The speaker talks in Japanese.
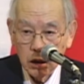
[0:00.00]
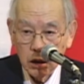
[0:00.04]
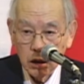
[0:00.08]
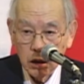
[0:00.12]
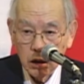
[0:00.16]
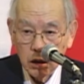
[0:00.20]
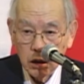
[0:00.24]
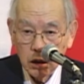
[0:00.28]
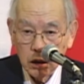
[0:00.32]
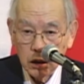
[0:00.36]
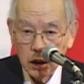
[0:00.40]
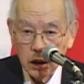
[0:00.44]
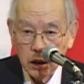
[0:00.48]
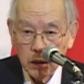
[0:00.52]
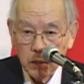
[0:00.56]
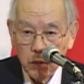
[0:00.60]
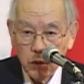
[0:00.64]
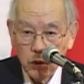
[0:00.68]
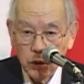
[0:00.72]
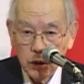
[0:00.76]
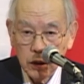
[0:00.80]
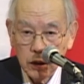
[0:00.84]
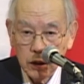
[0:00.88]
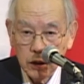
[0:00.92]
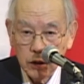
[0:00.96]
だいたい文
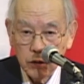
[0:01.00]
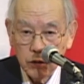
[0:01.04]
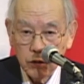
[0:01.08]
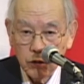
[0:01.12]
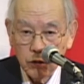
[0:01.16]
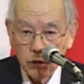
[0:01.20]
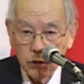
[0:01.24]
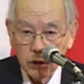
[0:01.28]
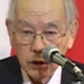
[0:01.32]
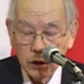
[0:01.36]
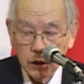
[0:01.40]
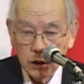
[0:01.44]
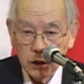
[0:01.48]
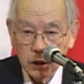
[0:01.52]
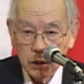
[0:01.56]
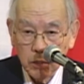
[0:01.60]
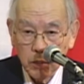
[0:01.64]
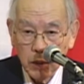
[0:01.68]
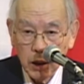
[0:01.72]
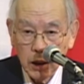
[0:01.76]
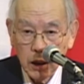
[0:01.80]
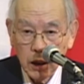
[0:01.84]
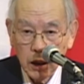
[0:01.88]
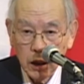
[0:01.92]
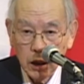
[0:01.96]
字にするとですね、
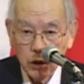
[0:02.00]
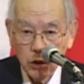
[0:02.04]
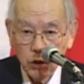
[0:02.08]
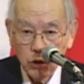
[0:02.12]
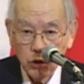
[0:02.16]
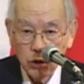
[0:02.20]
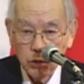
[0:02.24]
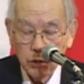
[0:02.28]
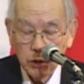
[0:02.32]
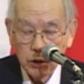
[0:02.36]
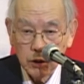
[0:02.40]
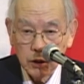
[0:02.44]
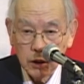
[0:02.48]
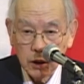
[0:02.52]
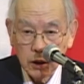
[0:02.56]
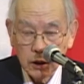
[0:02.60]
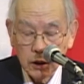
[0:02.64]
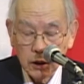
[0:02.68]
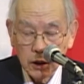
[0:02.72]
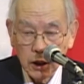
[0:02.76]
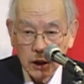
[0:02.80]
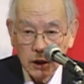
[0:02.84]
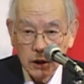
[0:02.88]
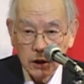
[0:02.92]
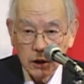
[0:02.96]
漫画の書物が
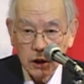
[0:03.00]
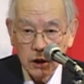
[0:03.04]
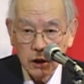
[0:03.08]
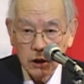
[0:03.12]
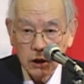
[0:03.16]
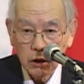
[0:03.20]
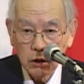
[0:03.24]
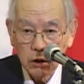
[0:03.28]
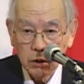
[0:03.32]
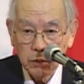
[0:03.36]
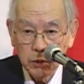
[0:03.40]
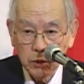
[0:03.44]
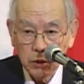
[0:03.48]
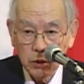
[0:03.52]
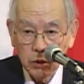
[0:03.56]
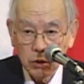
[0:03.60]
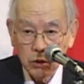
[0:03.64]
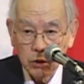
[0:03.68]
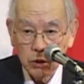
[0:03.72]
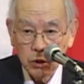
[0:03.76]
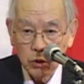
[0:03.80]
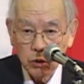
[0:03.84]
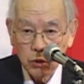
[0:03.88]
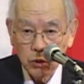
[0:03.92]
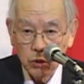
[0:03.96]
何千冊分の
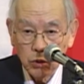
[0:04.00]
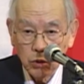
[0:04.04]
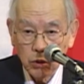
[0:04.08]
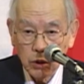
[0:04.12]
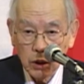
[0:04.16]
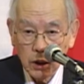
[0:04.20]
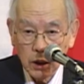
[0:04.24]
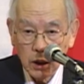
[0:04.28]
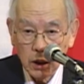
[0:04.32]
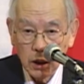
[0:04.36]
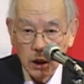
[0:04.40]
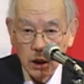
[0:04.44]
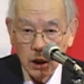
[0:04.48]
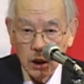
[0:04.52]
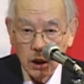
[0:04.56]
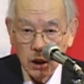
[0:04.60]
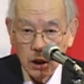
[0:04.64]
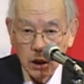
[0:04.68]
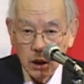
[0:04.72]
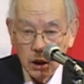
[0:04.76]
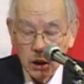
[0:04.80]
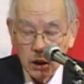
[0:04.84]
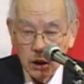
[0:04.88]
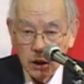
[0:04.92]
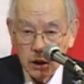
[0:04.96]
情報が
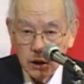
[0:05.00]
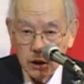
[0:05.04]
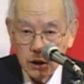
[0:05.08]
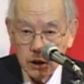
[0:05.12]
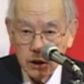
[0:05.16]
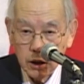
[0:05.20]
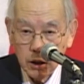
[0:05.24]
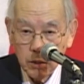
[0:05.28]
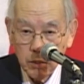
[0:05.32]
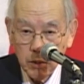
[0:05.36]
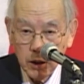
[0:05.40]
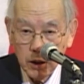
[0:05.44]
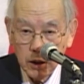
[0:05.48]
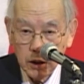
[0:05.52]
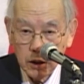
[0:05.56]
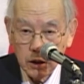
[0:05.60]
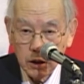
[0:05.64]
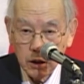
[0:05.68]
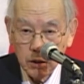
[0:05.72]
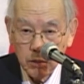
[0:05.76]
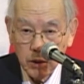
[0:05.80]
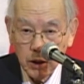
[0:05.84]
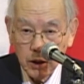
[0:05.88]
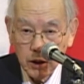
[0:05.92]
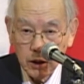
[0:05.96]
狭い
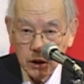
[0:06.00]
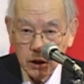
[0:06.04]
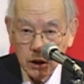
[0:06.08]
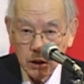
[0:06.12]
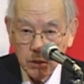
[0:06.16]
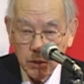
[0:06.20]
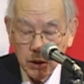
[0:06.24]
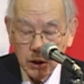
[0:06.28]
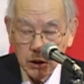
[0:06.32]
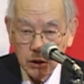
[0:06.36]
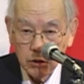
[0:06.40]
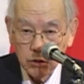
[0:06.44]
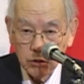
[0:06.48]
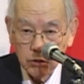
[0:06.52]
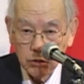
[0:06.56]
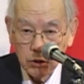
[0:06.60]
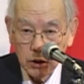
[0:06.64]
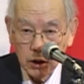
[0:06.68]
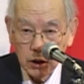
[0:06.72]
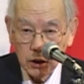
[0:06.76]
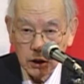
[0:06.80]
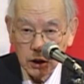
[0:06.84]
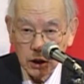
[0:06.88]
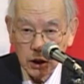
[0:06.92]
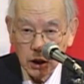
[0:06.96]
狭い狭い空間
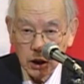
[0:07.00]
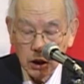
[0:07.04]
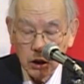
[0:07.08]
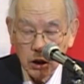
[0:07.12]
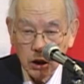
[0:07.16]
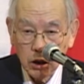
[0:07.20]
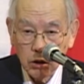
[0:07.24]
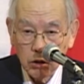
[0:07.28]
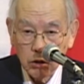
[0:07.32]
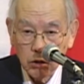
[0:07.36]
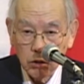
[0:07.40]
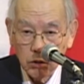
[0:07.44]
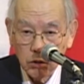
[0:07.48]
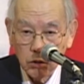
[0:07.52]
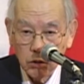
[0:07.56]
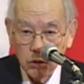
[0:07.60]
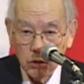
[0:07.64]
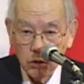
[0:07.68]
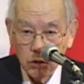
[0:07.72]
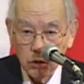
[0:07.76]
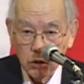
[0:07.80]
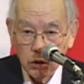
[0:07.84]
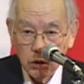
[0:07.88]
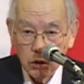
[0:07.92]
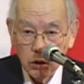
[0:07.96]
に書かれておる。
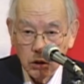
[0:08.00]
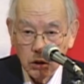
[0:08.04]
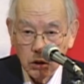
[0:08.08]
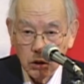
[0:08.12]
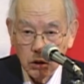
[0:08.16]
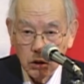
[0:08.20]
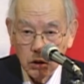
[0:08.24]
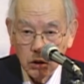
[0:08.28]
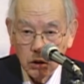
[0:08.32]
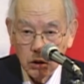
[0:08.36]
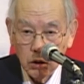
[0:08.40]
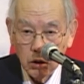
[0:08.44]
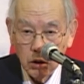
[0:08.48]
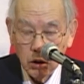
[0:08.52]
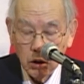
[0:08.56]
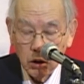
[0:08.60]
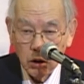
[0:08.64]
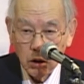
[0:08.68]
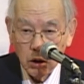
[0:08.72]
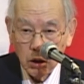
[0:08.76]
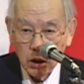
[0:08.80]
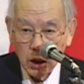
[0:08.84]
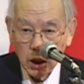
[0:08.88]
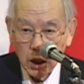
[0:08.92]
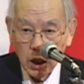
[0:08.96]

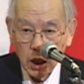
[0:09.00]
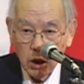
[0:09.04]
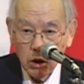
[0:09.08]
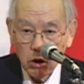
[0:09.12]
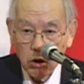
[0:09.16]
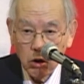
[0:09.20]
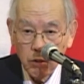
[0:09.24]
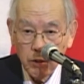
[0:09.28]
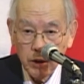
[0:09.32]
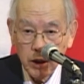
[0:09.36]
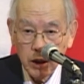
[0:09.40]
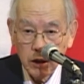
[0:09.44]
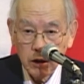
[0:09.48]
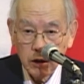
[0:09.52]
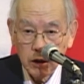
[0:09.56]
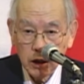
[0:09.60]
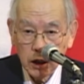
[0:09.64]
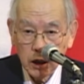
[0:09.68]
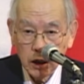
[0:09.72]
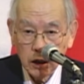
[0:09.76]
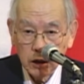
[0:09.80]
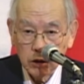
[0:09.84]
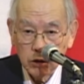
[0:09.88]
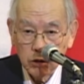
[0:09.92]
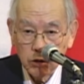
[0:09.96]
書き込まれるだけ
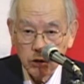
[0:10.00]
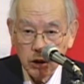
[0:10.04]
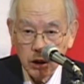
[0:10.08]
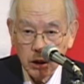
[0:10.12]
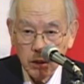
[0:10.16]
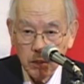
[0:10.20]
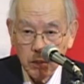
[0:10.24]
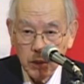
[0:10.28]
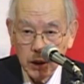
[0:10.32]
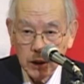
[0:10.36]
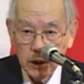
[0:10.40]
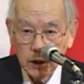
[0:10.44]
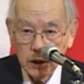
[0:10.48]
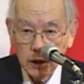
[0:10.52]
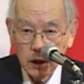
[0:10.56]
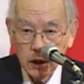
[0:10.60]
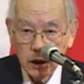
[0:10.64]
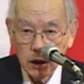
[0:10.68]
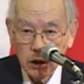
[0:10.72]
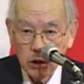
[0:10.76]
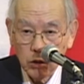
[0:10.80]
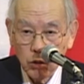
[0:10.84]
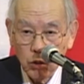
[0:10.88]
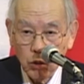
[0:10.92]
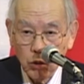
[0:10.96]
のそれが間違いな
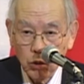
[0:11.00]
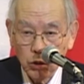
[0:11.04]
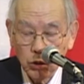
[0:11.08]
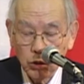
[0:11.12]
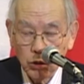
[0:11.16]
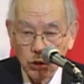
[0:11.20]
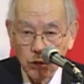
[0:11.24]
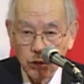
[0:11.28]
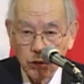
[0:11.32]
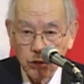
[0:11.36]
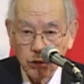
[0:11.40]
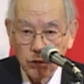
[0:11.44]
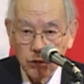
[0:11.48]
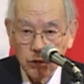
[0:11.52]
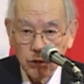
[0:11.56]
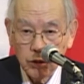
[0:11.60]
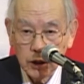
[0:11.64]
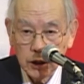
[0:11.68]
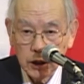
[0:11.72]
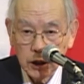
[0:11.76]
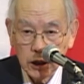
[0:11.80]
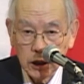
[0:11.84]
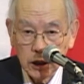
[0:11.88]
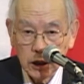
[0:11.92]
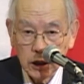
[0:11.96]
くオンとオフを苦し
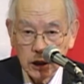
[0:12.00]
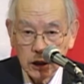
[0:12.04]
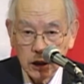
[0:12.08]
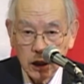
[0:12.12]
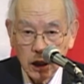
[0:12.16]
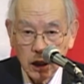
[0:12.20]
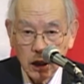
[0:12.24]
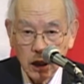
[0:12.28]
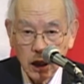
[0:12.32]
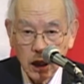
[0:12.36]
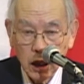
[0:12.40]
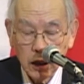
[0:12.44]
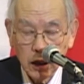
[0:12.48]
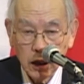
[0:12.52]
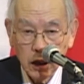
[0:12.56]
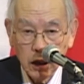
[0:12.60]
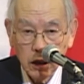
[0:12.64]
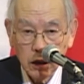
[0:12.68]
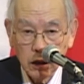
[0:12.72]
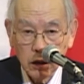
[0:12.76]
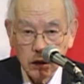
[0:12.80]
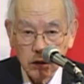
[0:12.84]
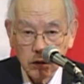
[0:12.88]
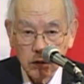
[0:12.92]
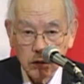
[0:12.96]
くなら働いてる。